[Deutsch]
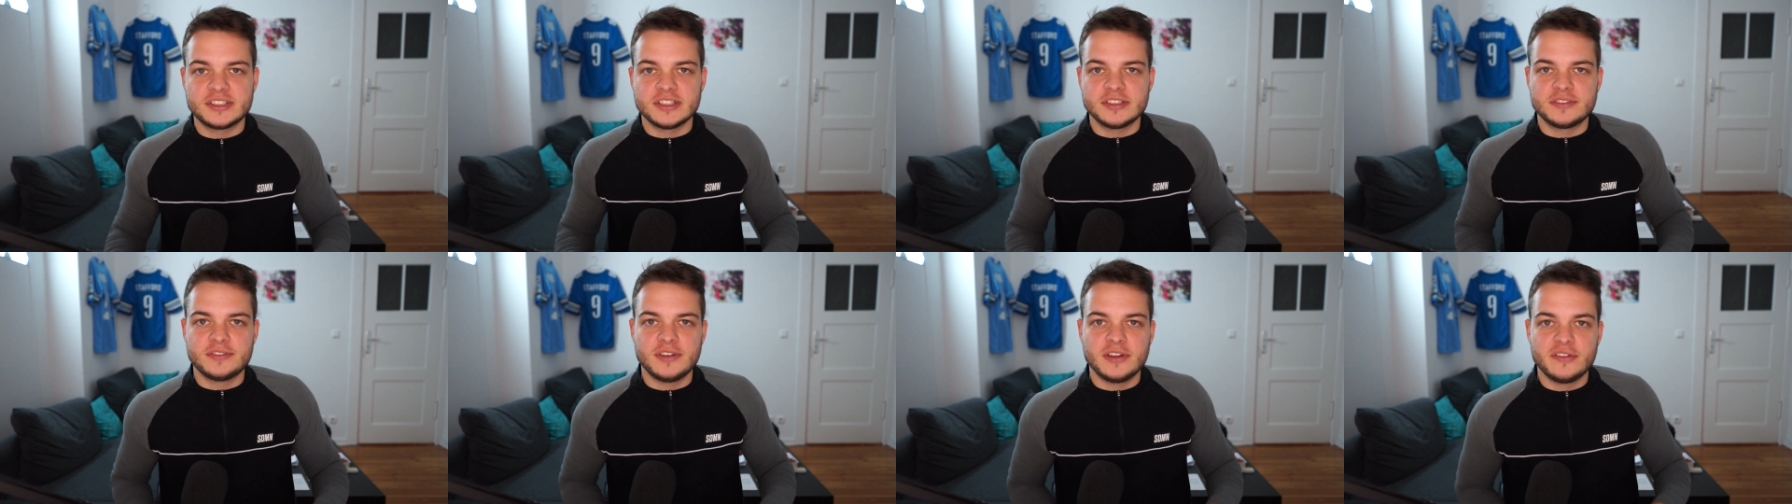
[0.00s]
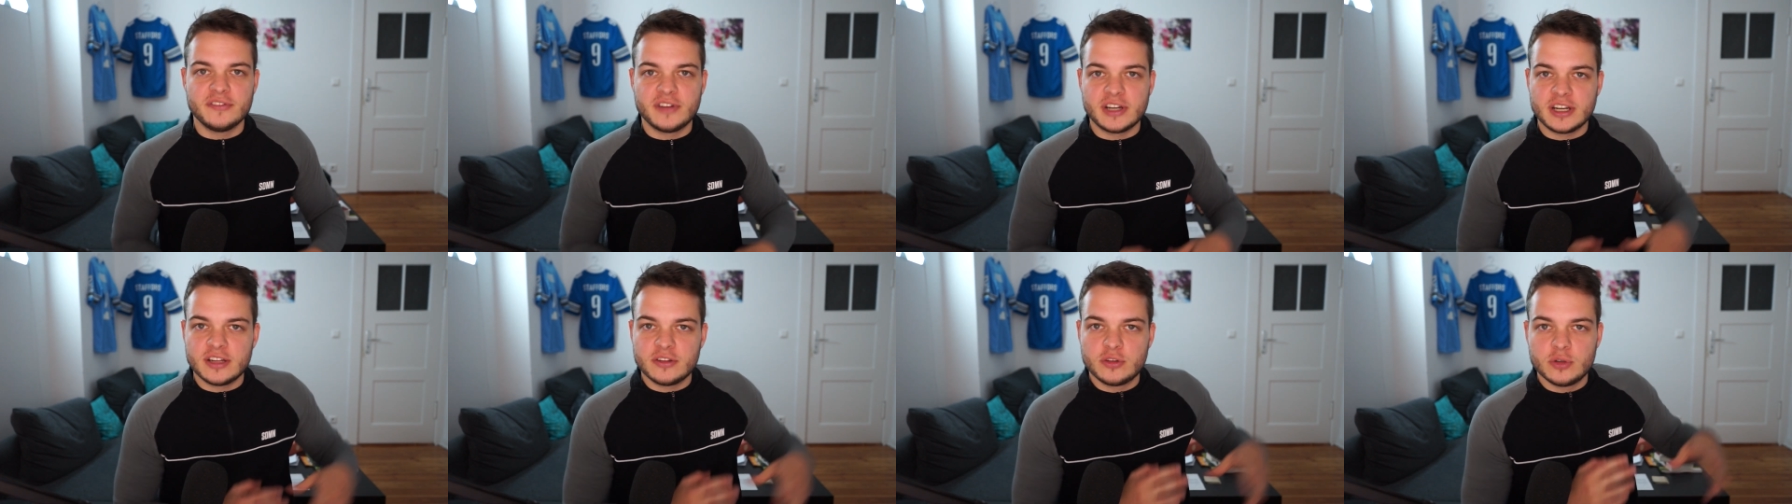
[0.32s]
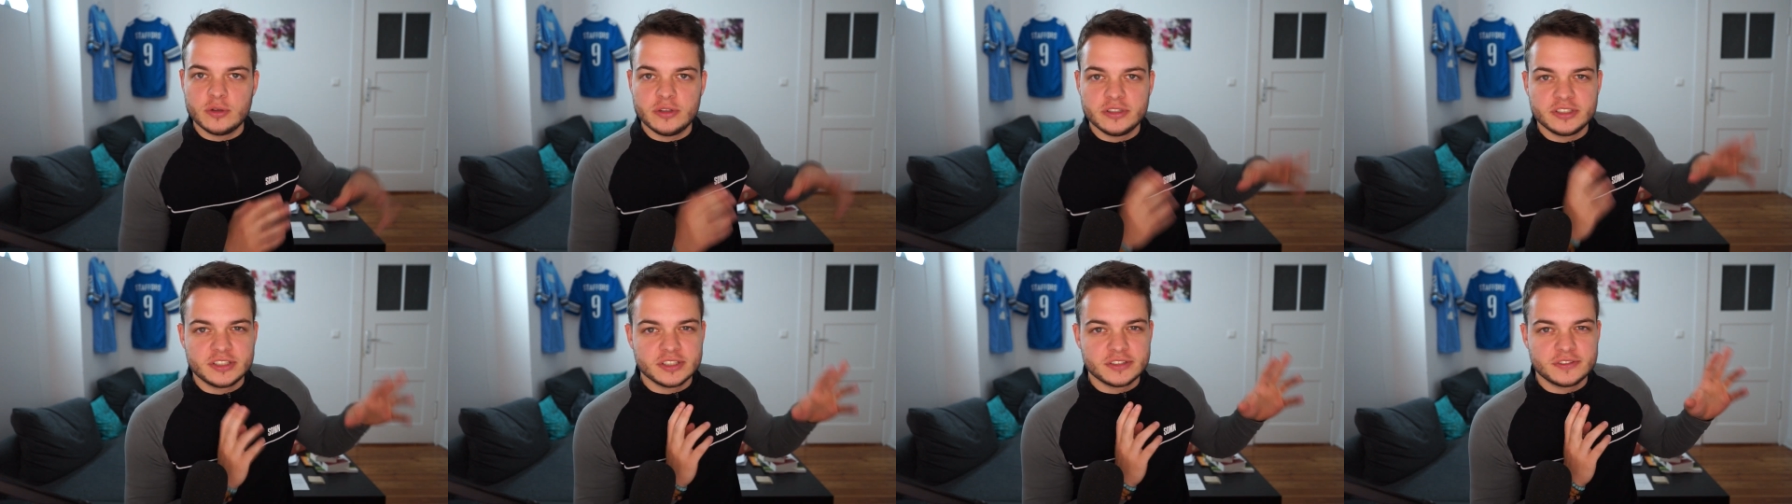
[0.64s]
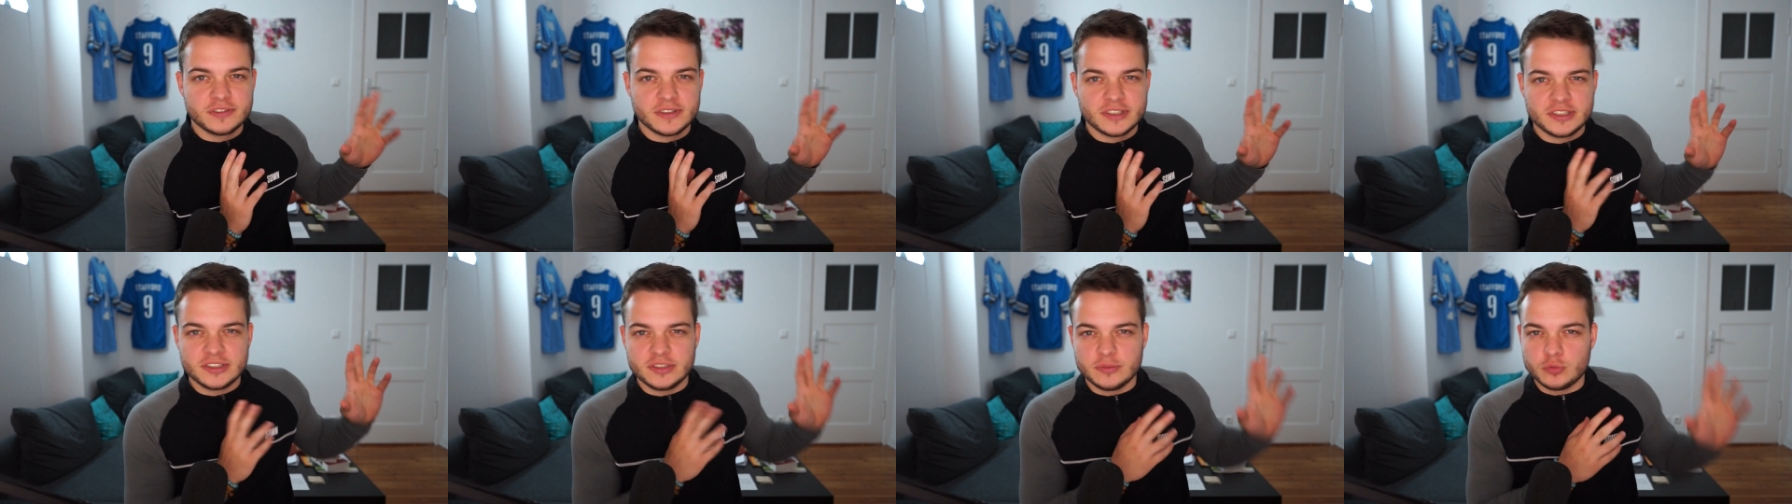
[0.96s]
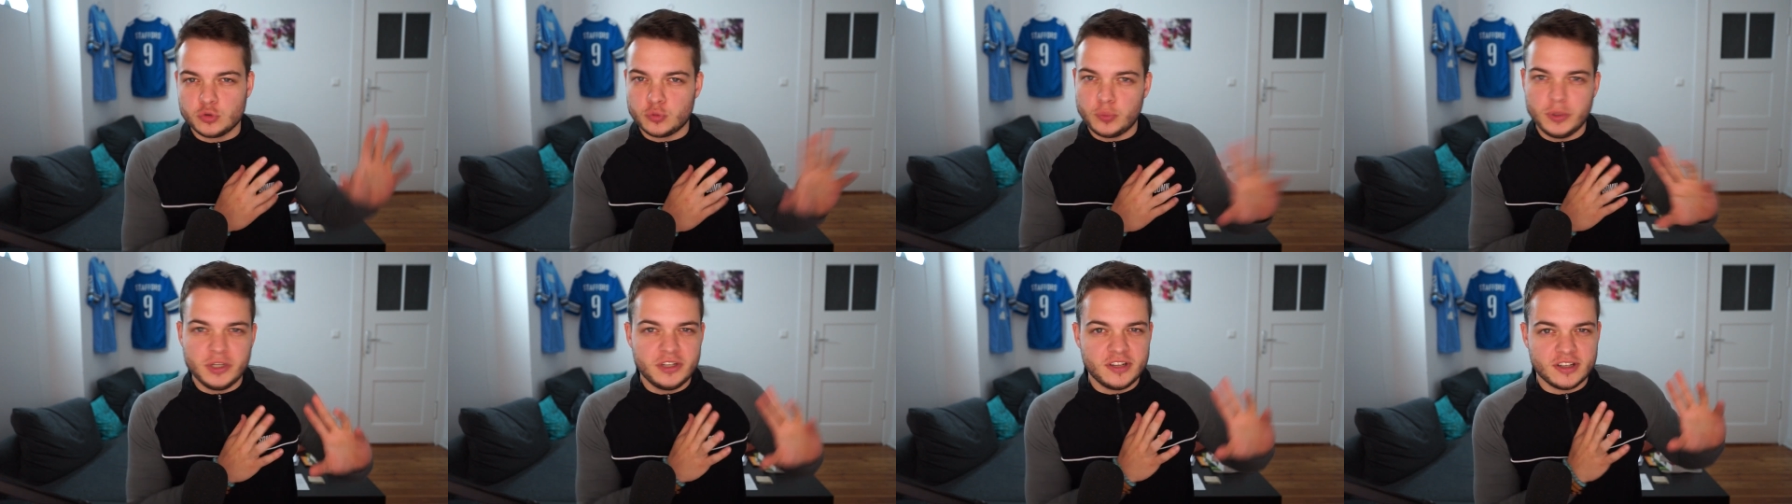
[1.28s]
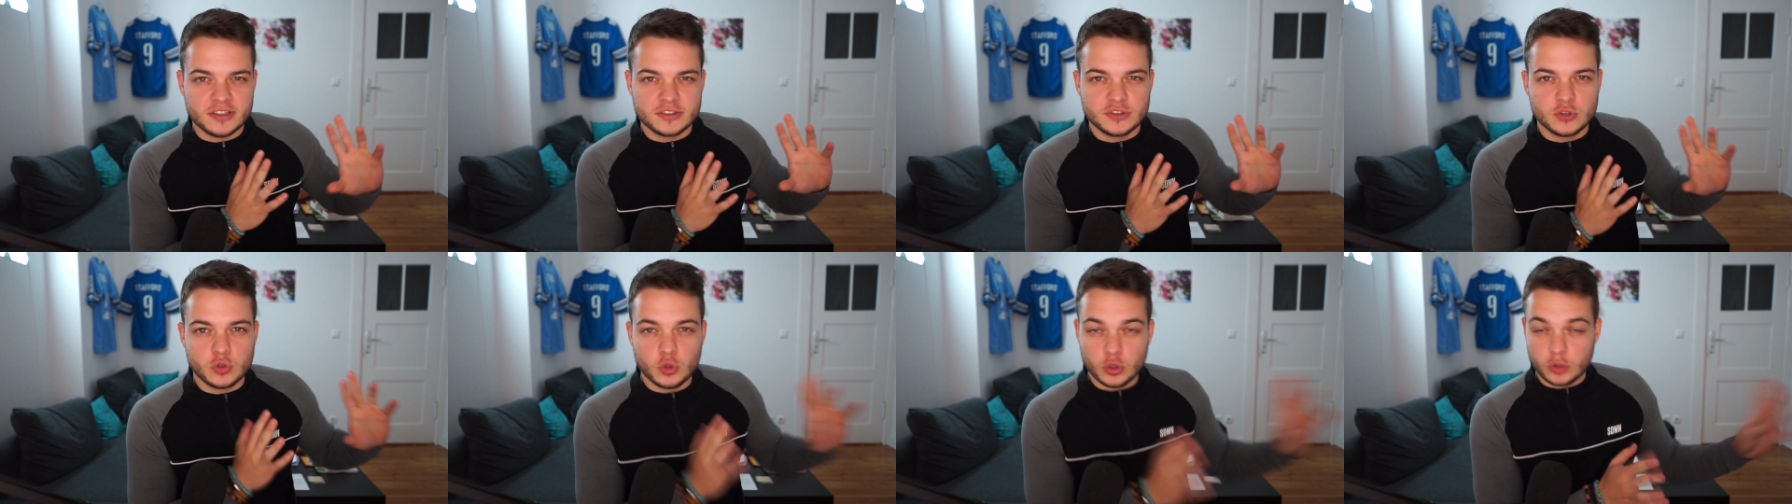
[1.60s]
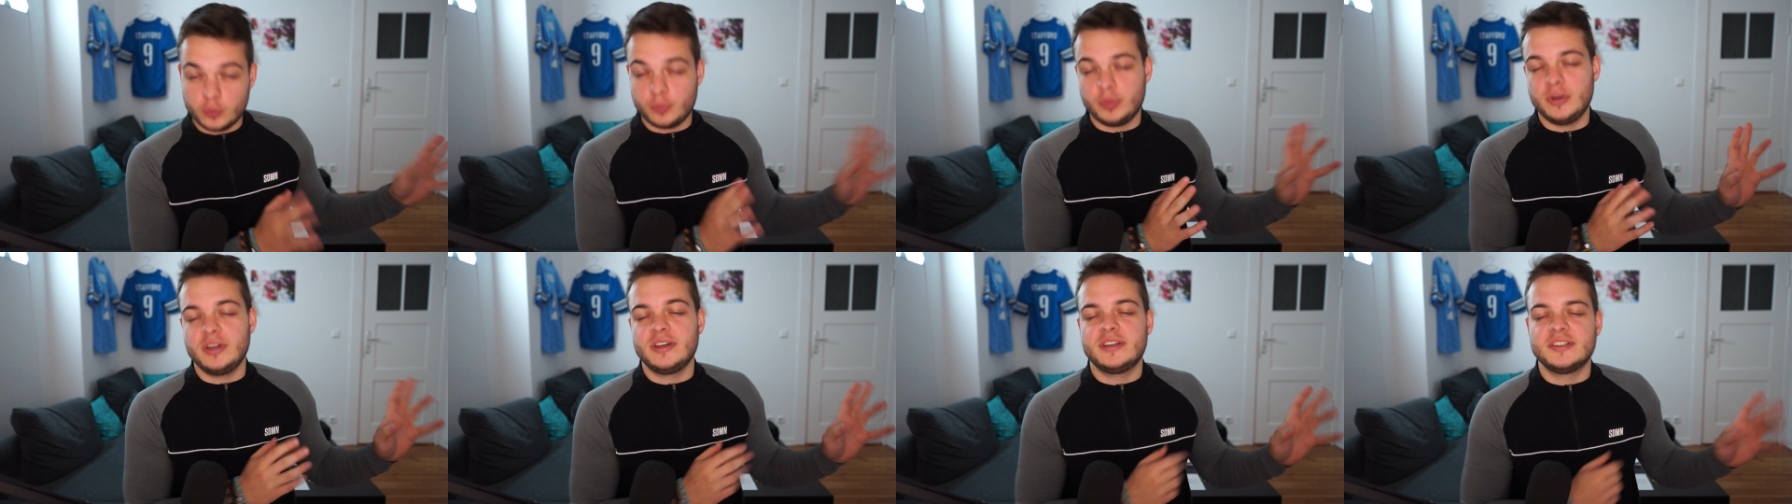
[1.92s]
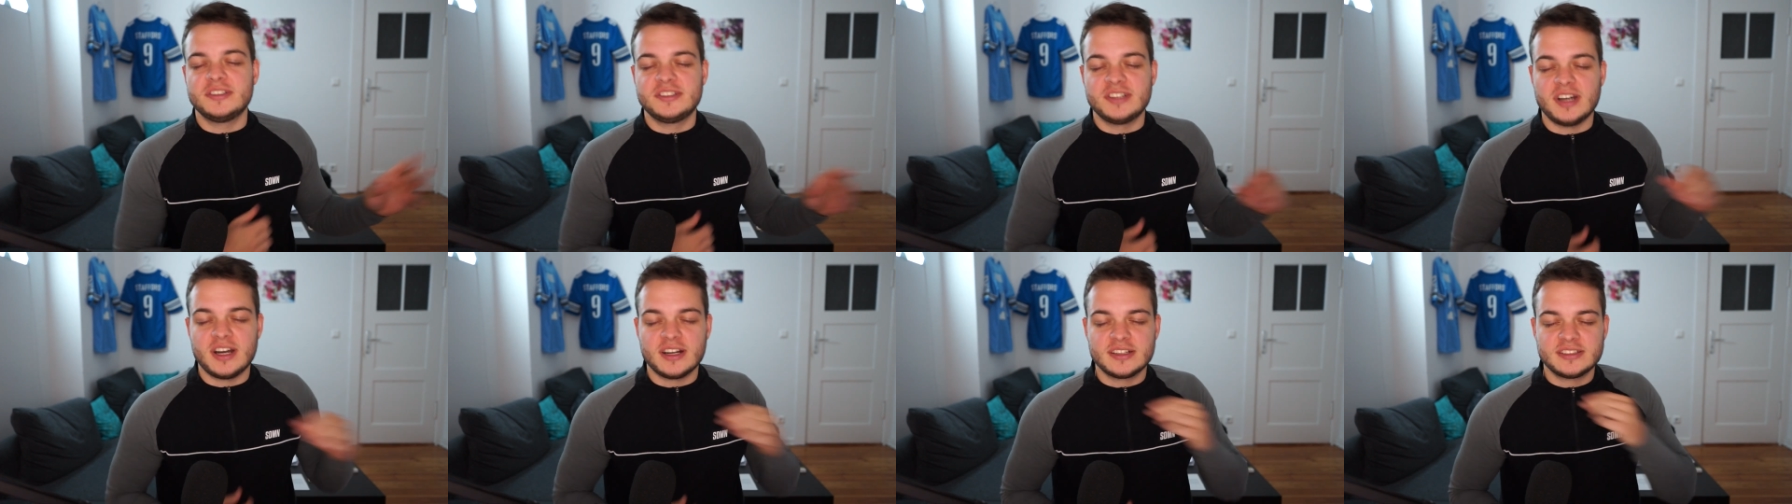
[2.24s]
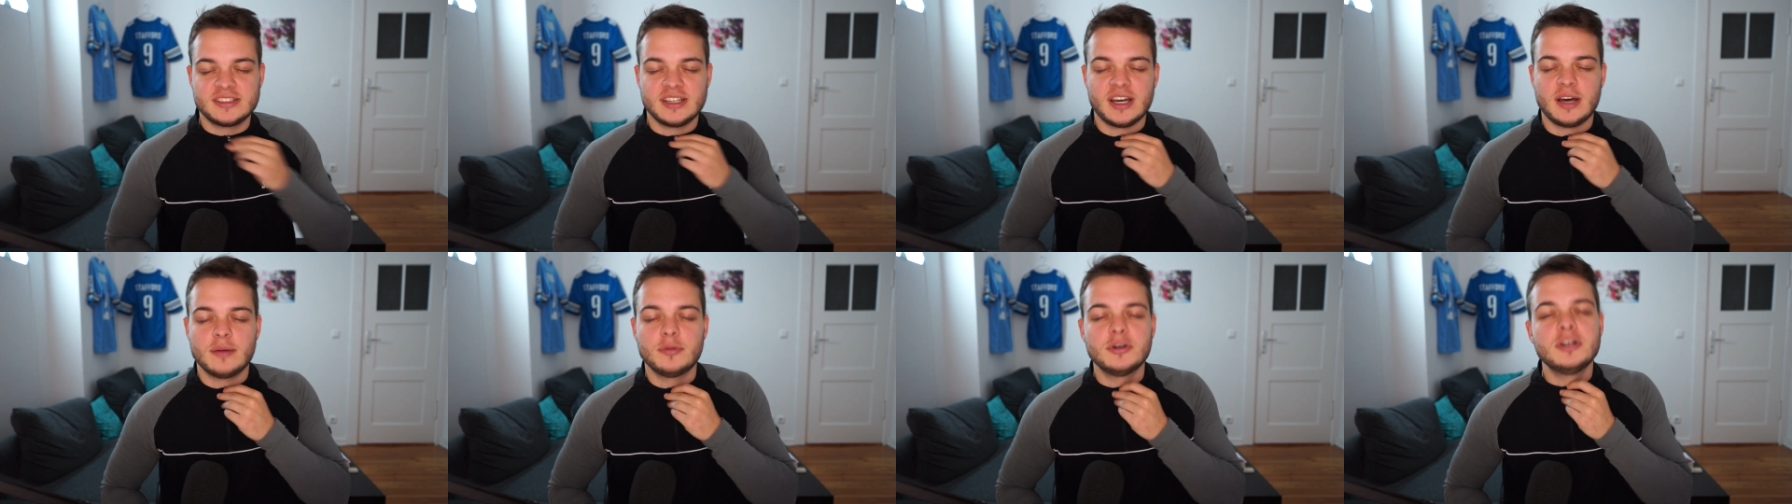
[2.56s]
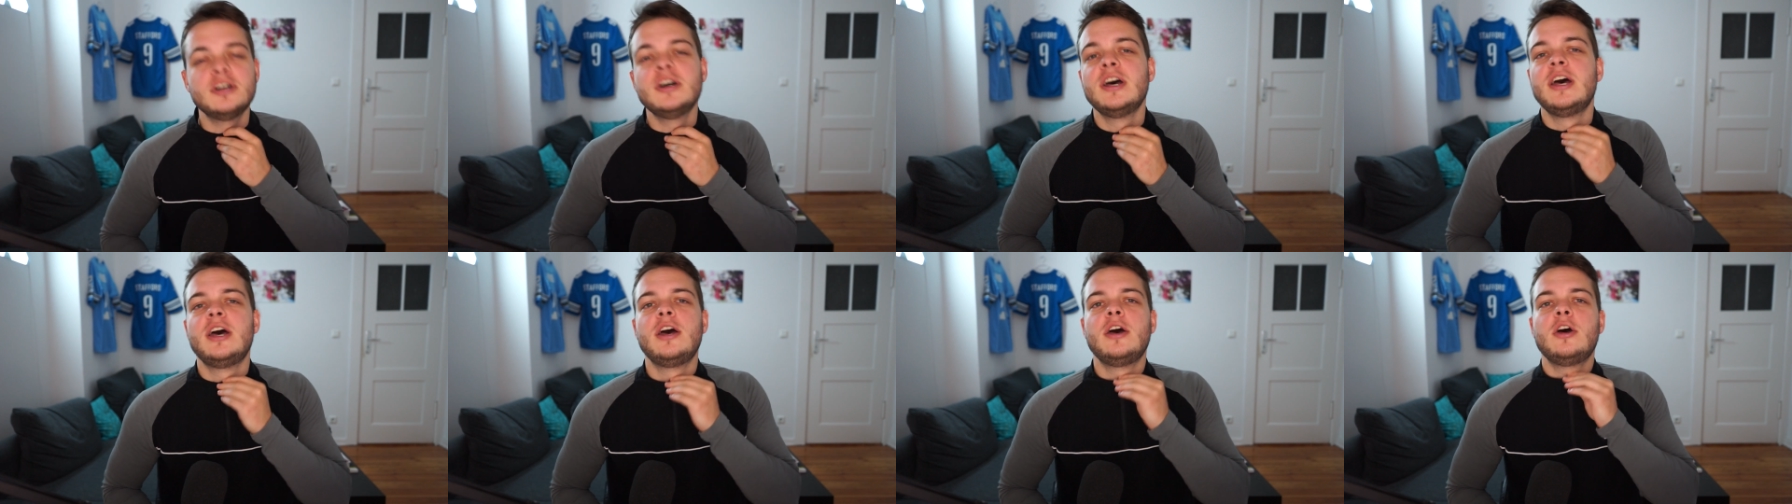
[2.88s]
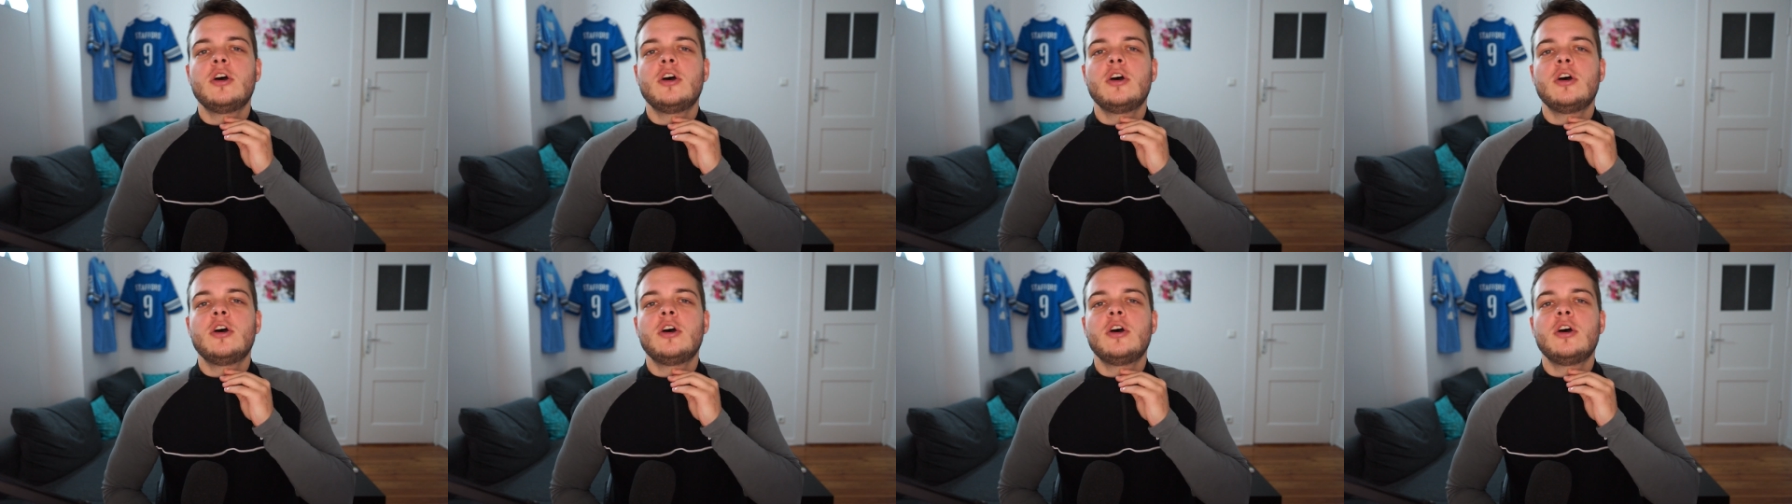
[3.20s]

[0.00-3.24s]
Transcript: Deswegen war natürlich das, was ich im Spieltagsrückblick gesagt habe,